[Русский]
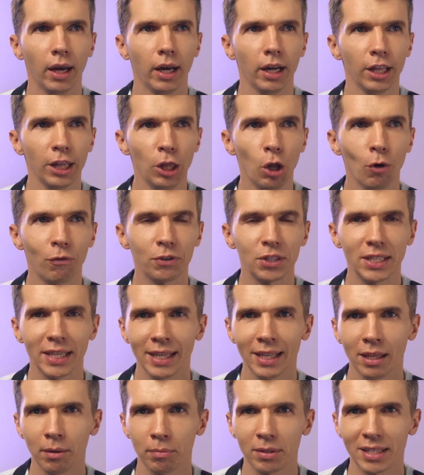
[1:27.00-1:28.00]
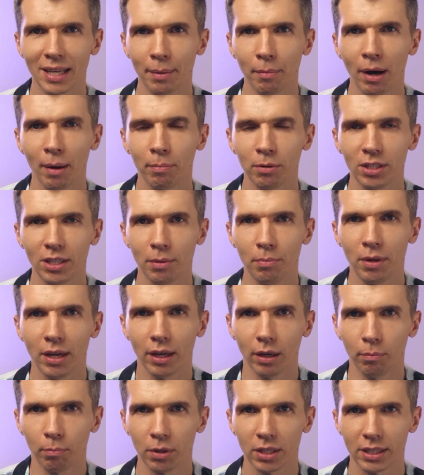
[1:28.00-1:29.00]
Но в целом сама по
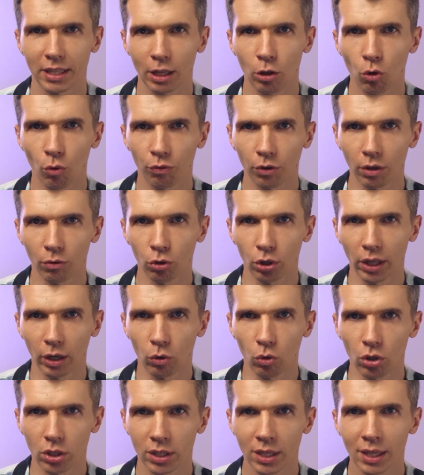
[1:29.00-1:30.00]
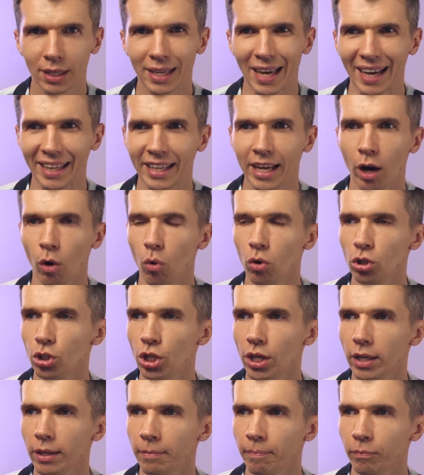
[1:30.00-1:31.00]
себе простановка вот такой ссылки, она
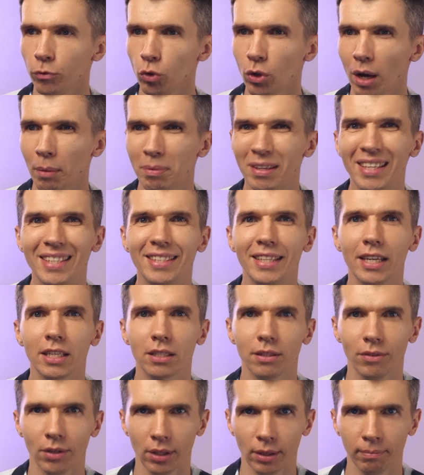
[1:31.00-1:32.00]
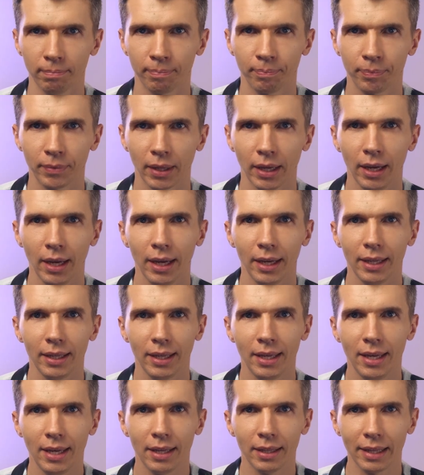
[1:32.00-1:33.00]
очень, ну как бы естественно.
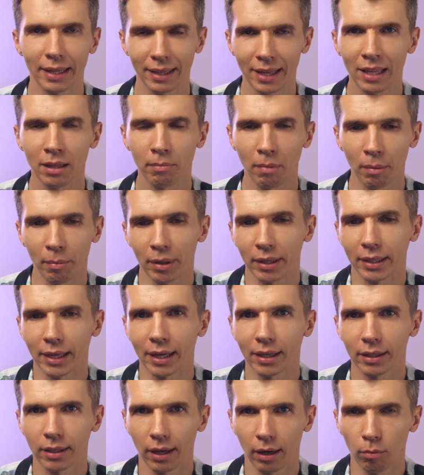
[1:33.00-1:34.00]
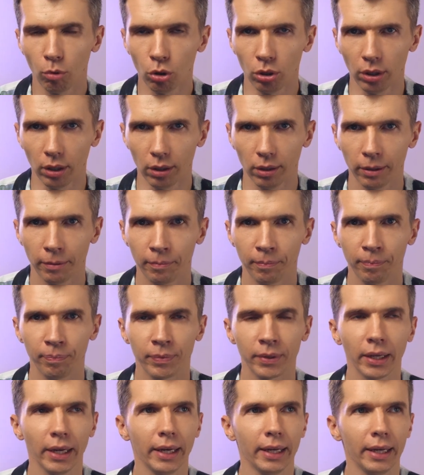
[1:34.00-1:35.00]
И на данный момент как это работает?
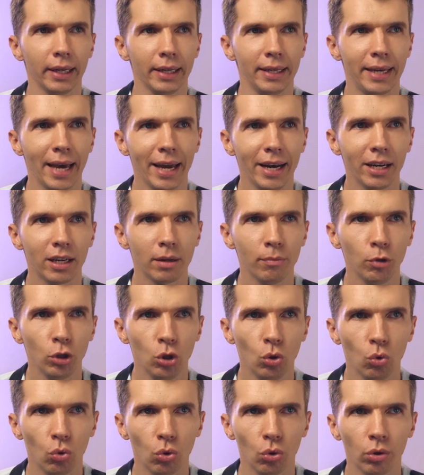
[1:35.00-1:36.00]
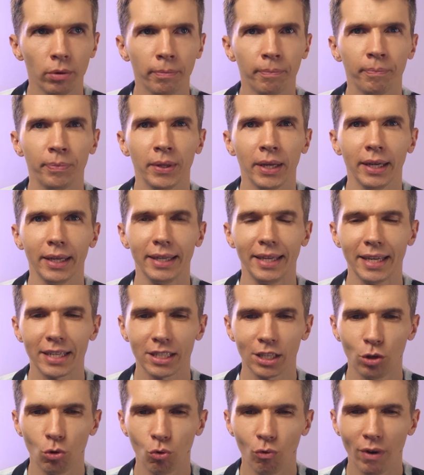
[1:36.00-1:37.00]
Э, я рекомендую,
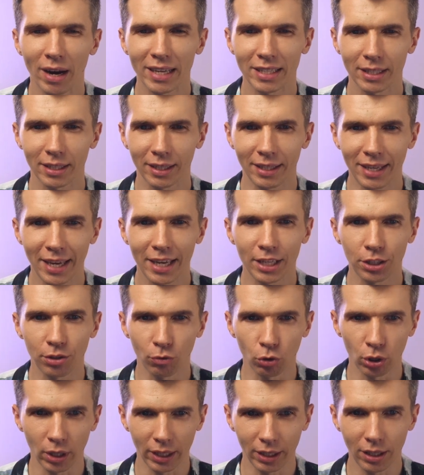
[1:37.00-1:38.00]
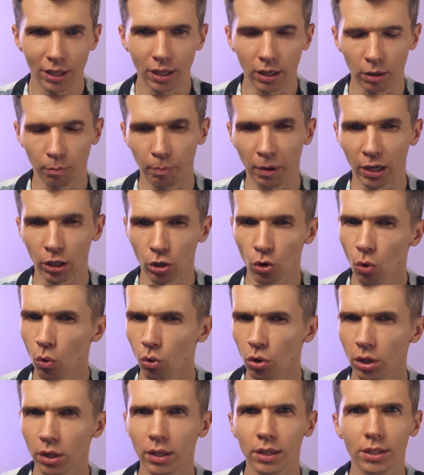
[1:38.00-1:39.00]
если у вас есть вот такие
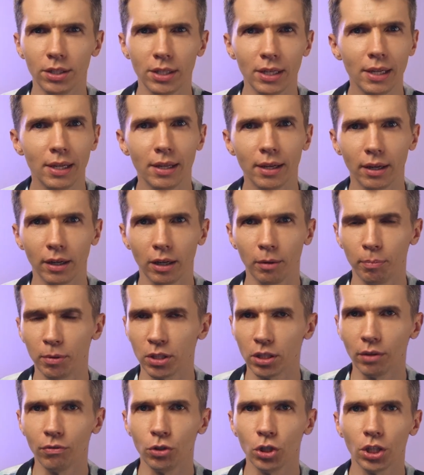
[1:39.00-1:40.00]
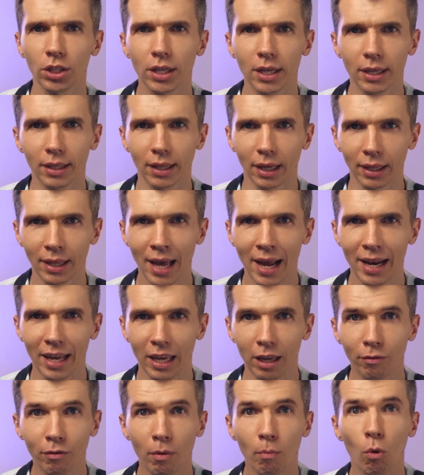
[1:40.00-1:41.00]
партнеры, дилеры, поставщики и так далее,
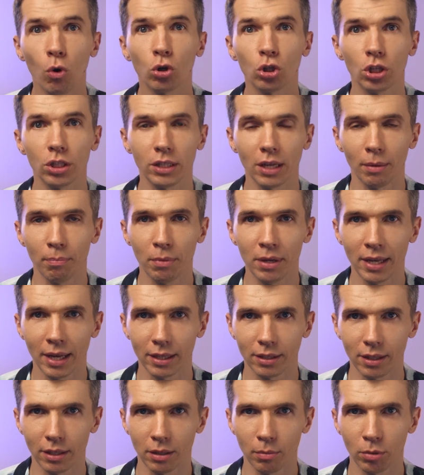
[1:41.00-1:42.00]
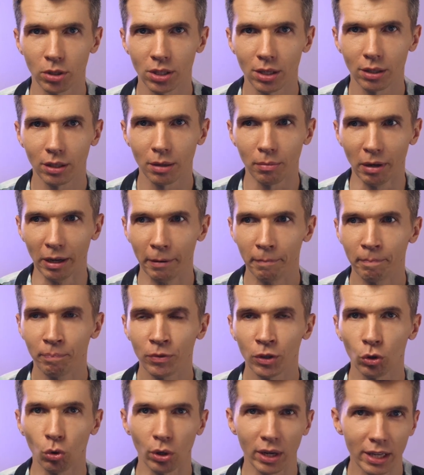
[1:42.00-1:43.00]
и вы можете обменяться этими ссылками,
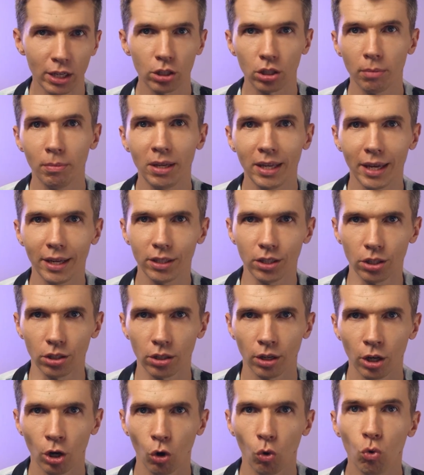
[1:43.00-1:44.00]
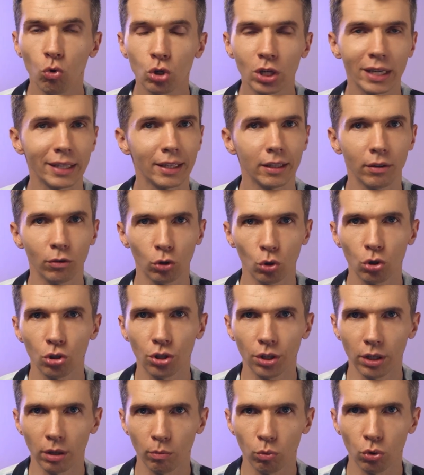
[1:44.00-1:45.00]
то, конечно, меняйтесь. Хуже от этого
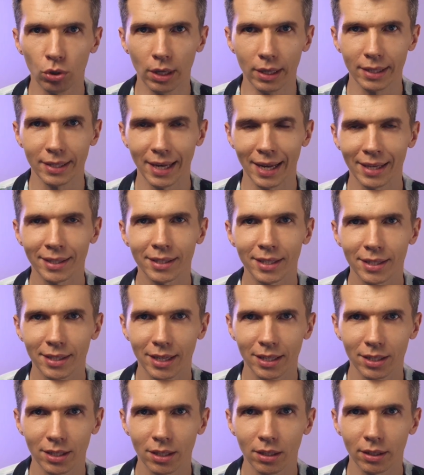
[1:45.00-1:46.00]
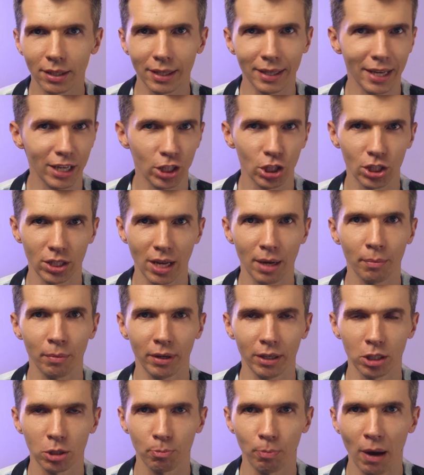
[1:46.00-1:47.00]
точно не будет. Санкции за ссылки, даже
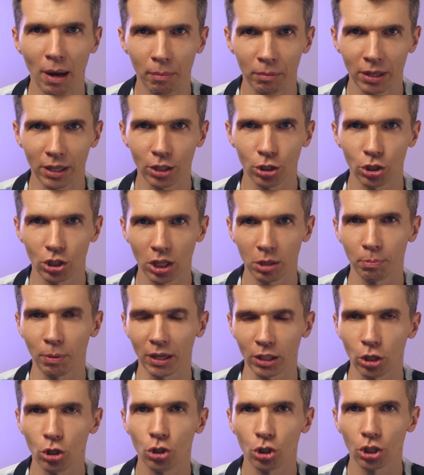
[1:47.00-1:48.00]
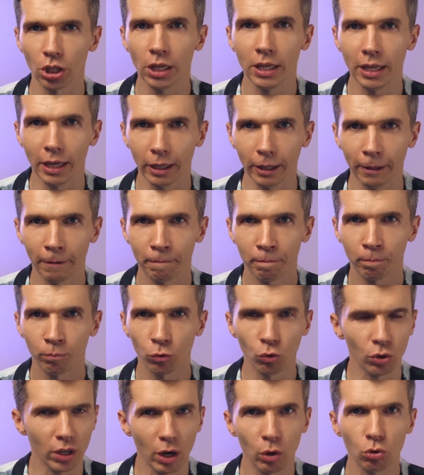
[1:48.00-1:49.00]
самые спамные, сейчас практически нет.
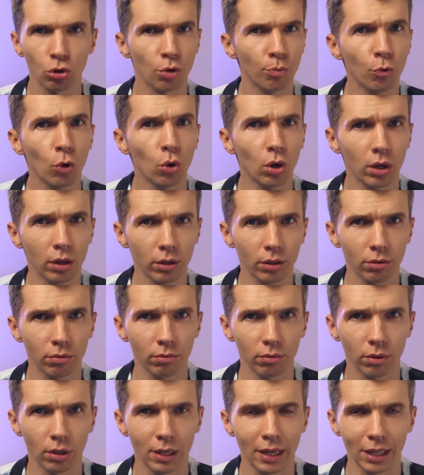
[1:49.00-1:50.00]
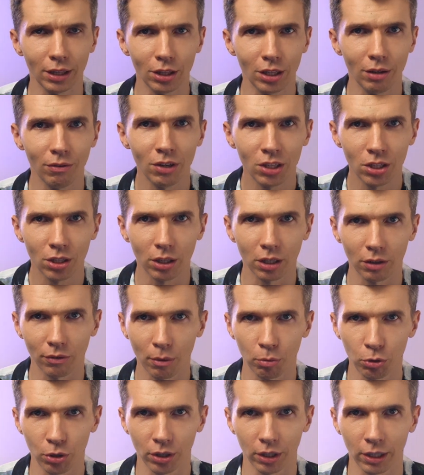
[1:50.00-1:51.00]
Ну, я очень много лет не видел их
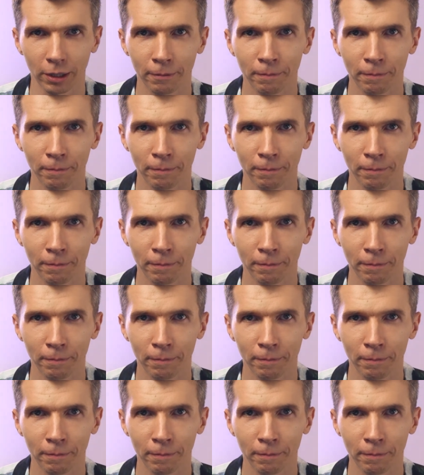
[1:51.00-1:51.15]
вообще.